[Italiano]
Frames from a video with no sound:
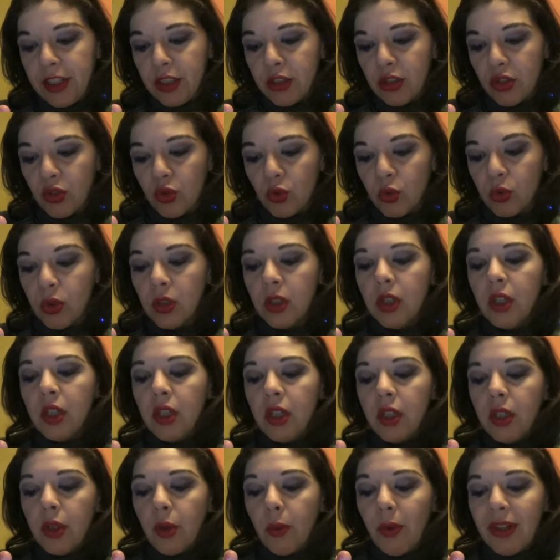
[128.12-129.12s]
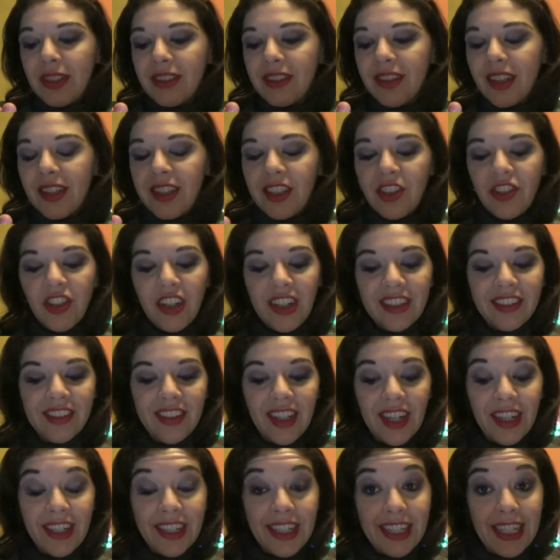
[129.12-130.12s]
in su questa dice di
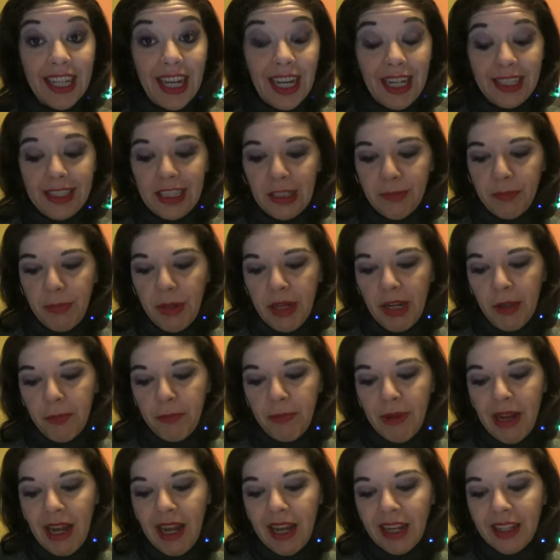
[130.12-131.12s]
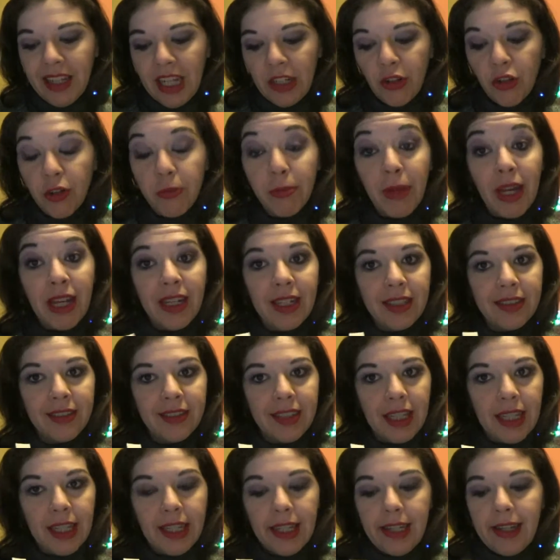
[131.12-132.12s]
essere indicata per la pelle da normale a
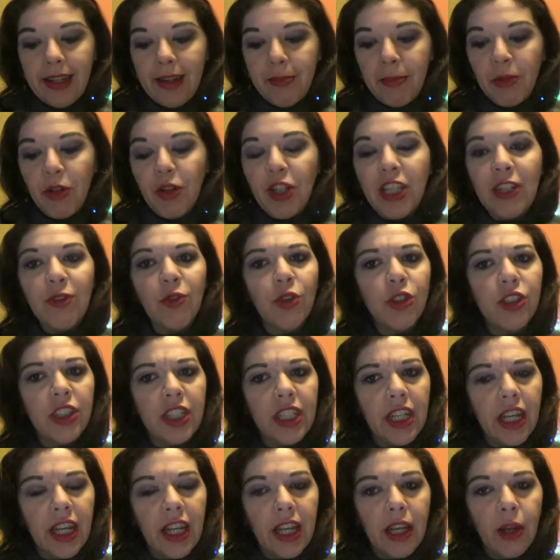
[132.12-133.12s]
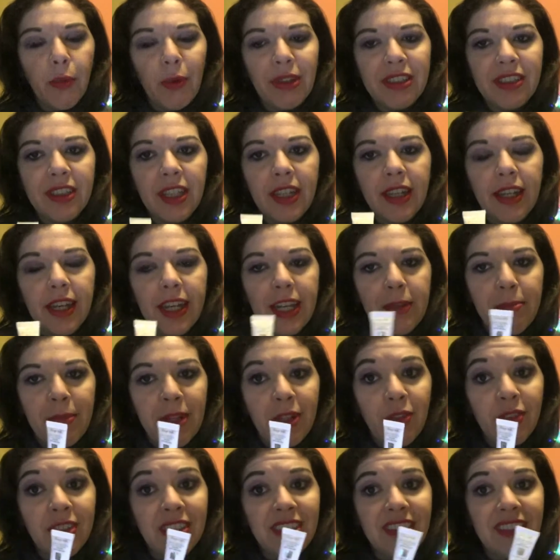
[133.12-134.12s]
secca, ma io devo dire che questa
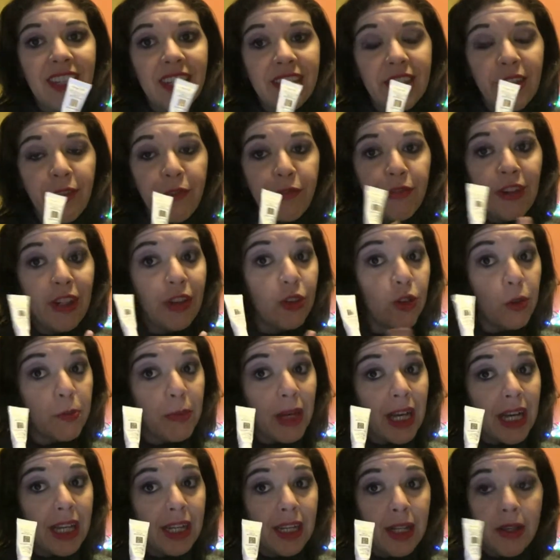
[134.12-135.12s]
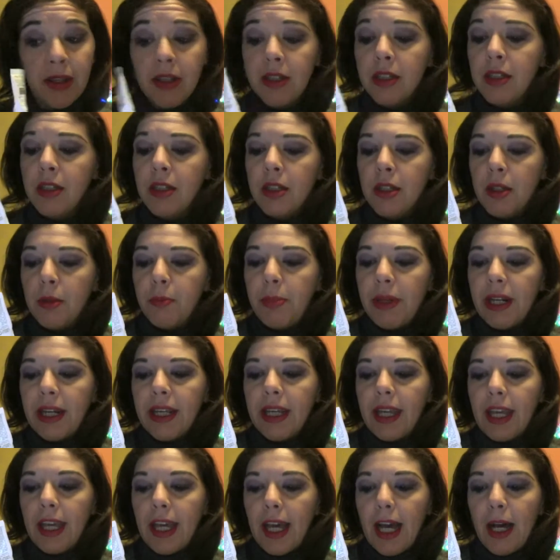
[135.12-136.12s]
crema non è stata affatto male
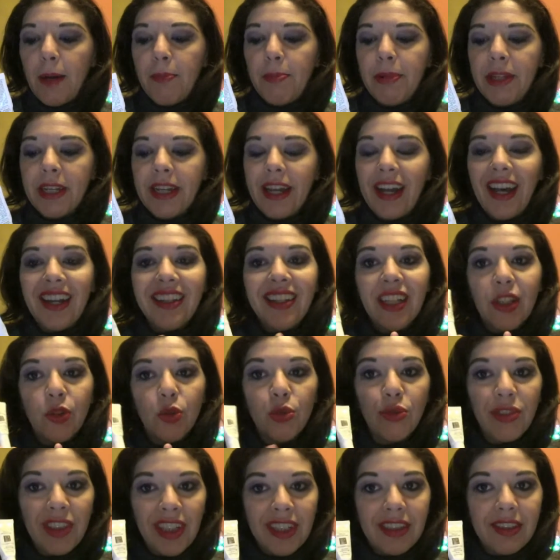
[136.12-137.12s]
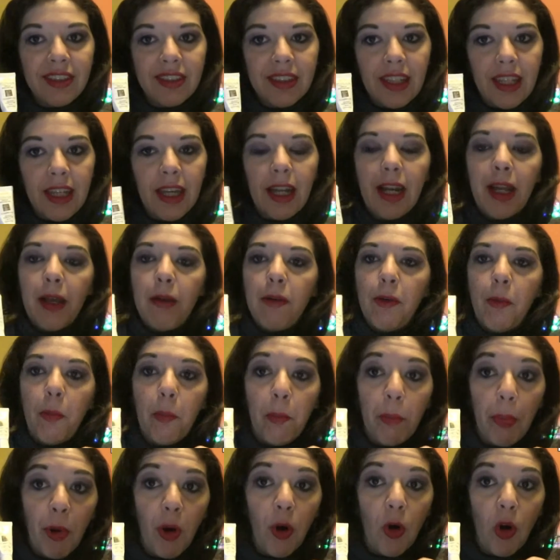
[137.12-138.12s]
perché applicata tutte le sere,
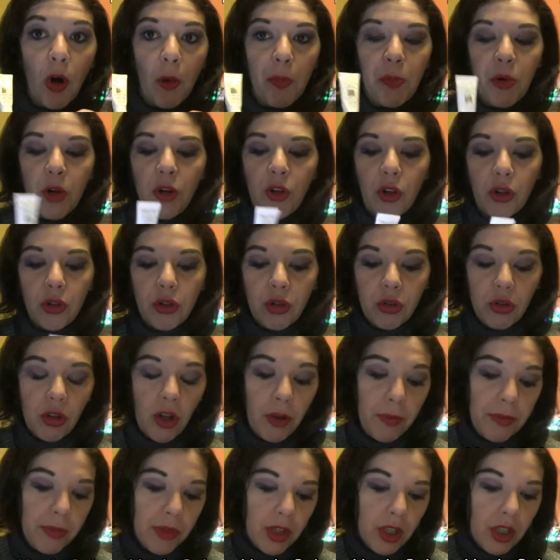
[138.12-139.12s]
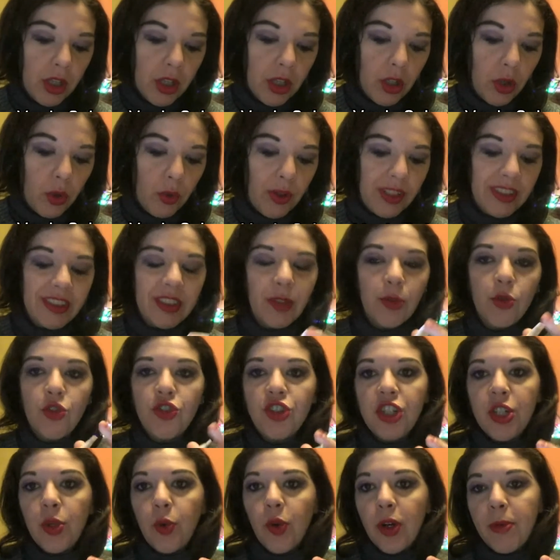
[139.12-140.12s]
poco prodotto, questo è un
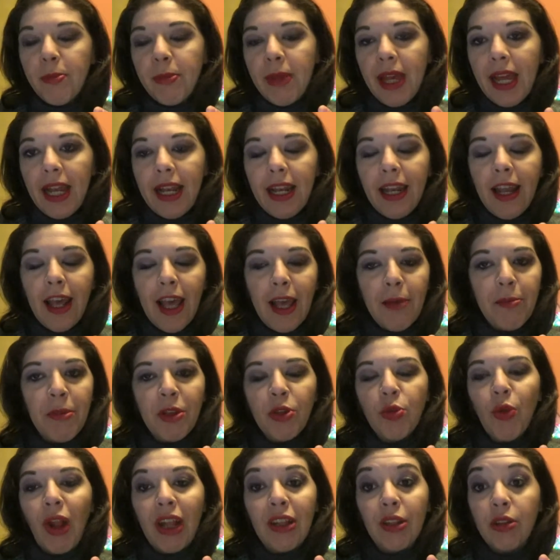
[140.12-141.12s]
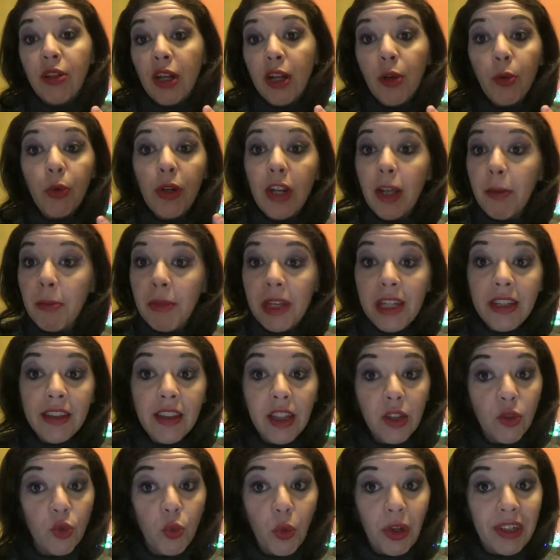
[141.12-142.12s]
5 ml e mi è durato
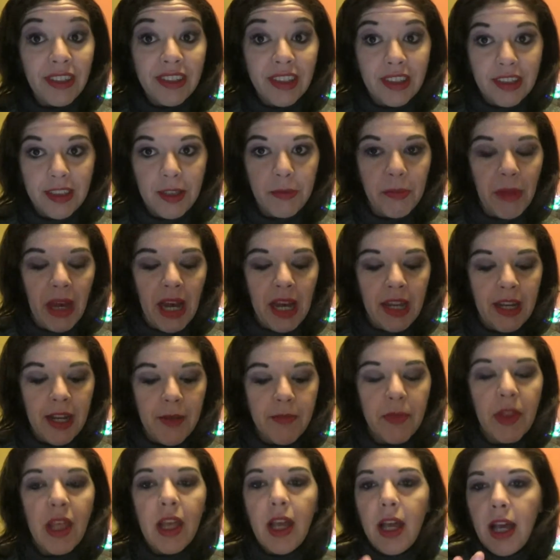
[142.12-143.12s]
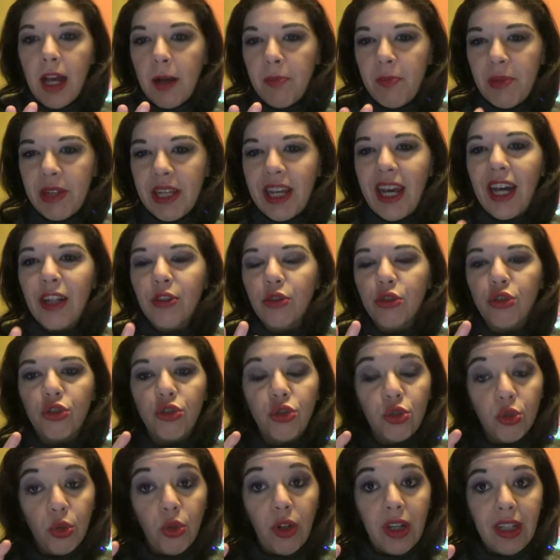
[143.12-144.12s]
tranquillamente due settimane, applicato
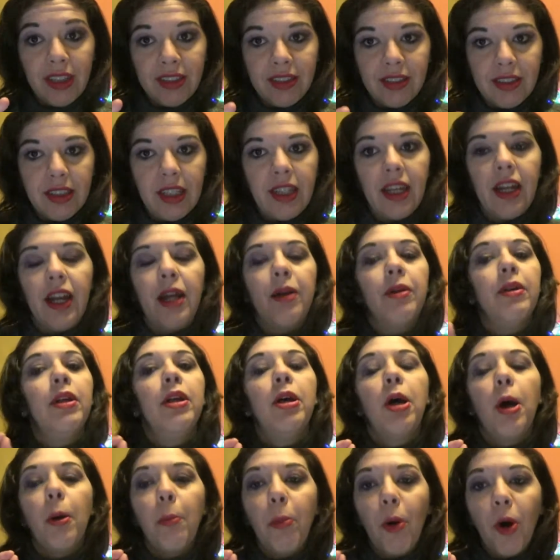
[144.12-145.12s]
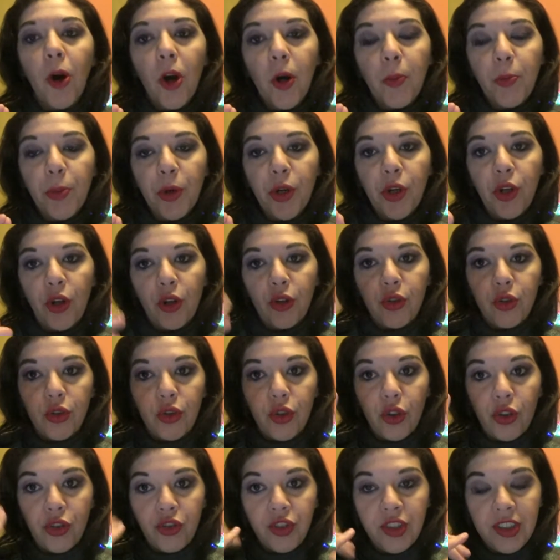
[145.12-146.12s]
solo la sera Poco
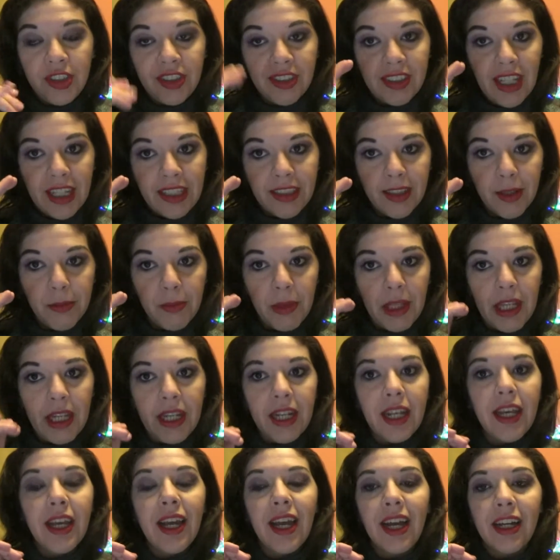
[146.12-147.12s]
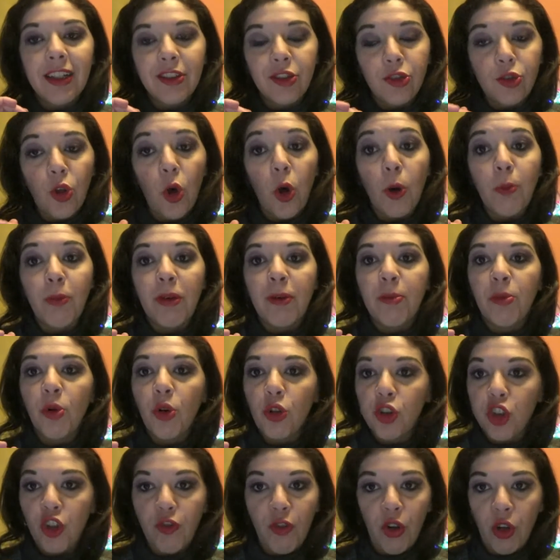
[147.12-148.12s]
prodotto, si stende bene, assorbe
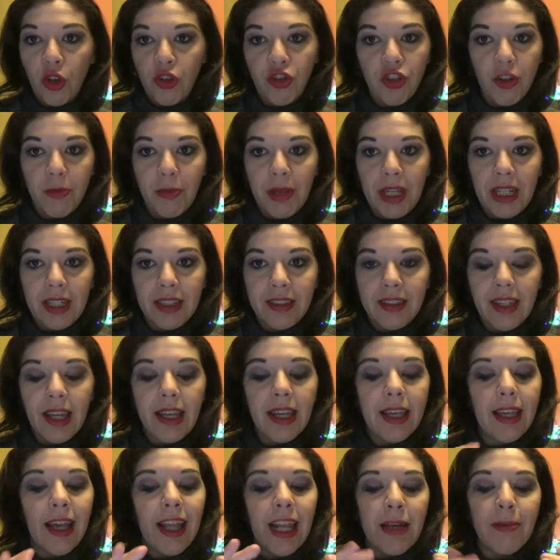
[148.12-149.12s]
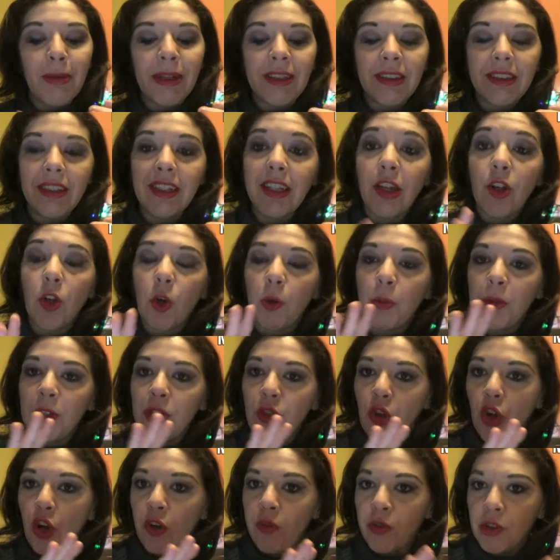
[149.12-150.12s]
molto velocemente e alla mattina non mi
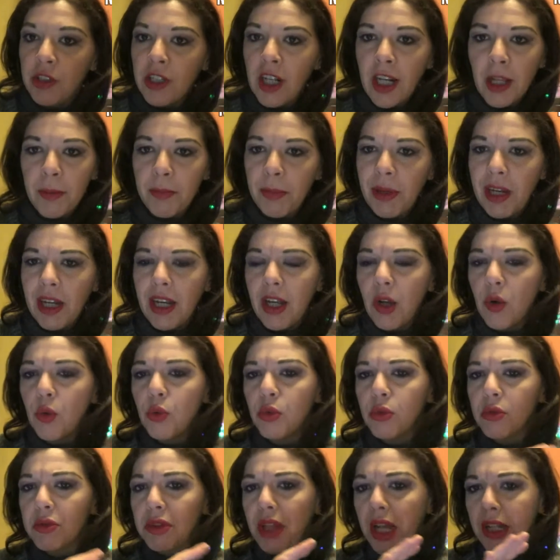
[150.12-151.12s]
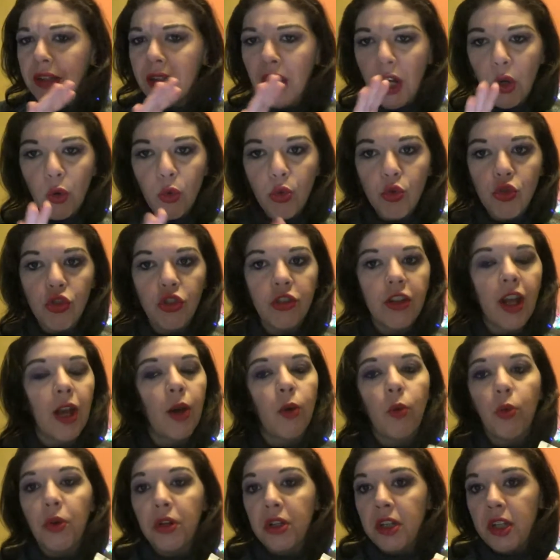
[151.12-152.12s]
trovo né la pelle unta né
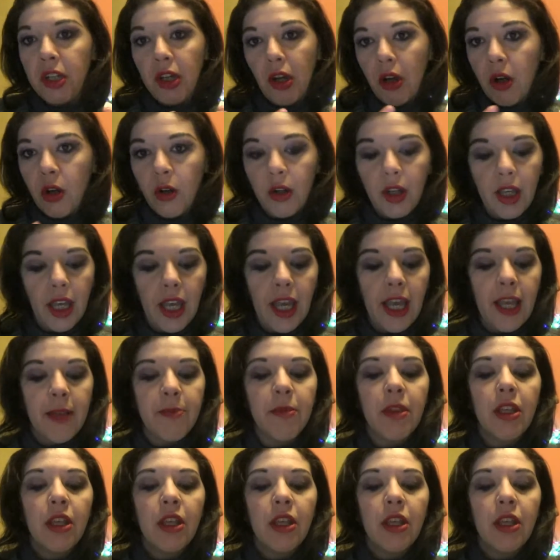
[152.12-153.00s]
lucida, quindi ok.